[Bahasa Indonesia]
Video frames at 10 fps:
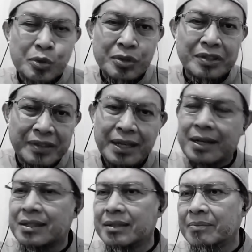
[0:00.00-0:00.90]

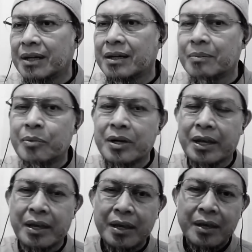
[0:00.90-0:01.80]
justifikasi mereka
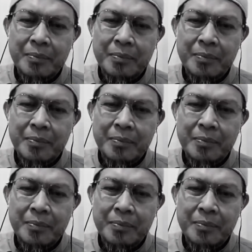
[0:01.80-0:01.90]
boleh